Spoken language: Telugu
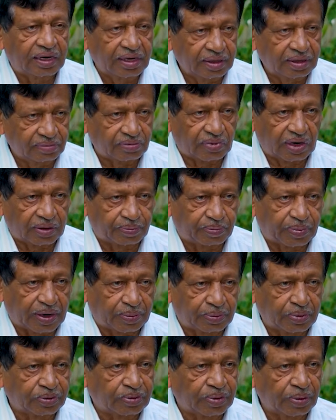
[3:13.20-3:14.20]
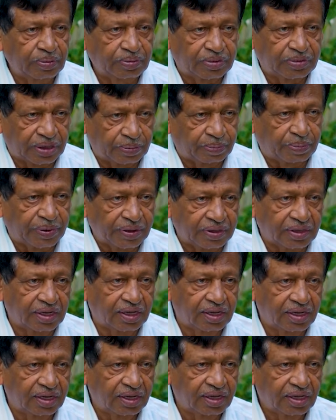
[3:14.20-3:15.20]
అని వాళ్ళ ప్రభుత్వం
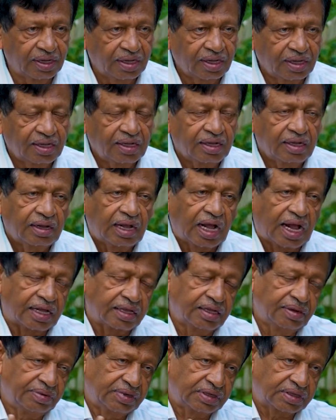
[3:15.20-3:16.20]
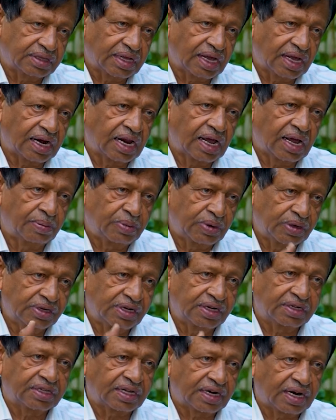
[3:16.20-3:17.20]
చెప్పింది అది ఇస్తారా అమలు
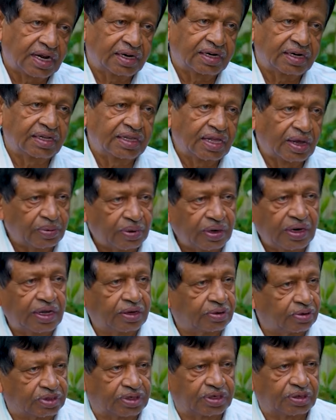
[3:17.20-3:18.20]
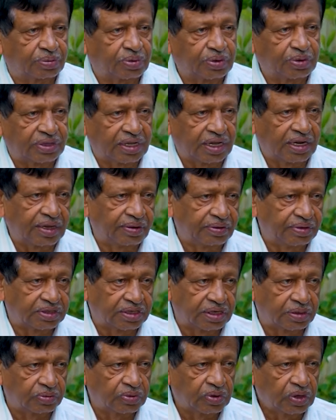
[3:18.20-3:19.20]
చేస్తారా అనేది అమలులోకి వచ్చినప్పుడు తెలియ
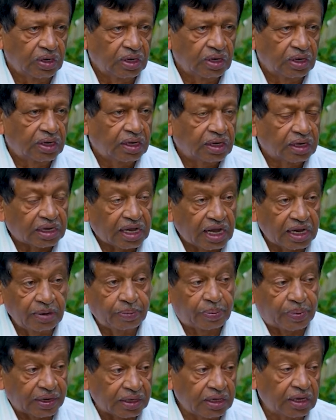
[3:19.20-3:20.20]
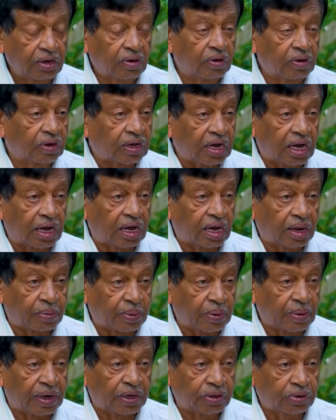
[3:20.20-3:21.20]
విషయం అవును కానీ ప్రజల్లో ఒక
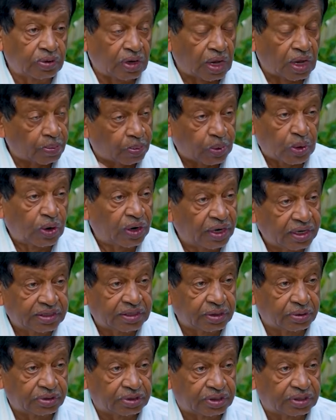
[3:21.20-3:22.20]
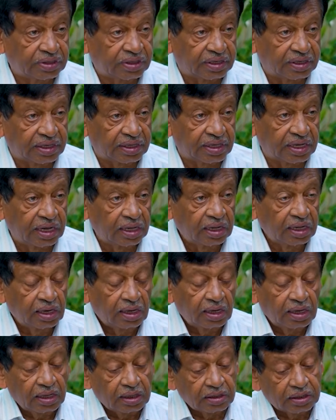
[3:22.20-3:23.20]
అపవాదు అపోహ అయితే వచ్చింది కదా
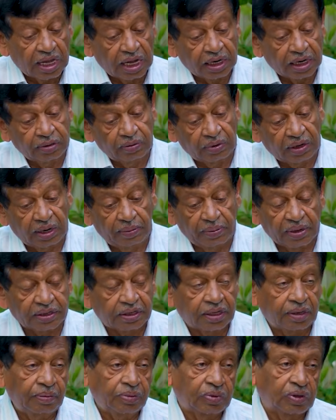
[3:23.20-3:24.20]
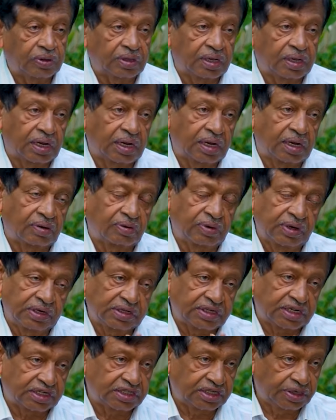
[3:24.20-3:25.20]
దానివల్ల మాత్రం కొంత
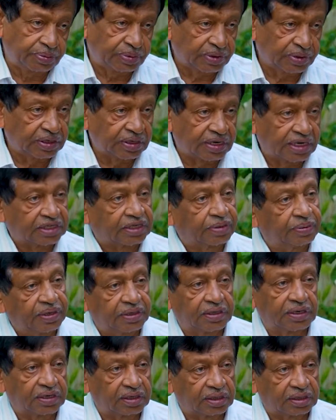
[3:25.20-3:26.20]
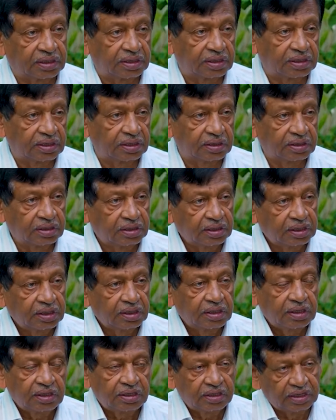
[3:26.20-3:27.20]
వైఎస్ఆర్సీపీకి నష్టమే జరిగింది
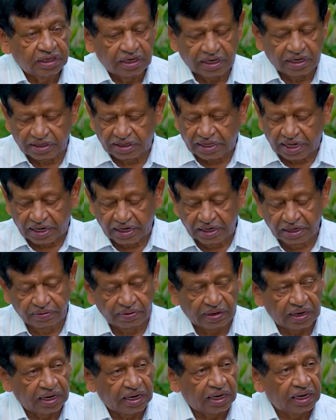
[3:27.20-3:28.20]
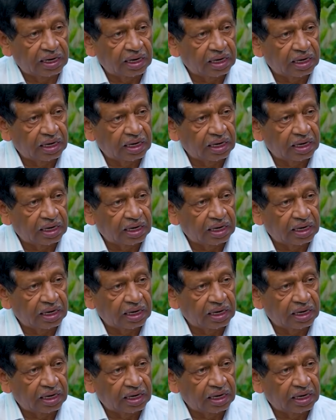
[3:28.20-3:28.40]
ఈడ ధరణి వల్ల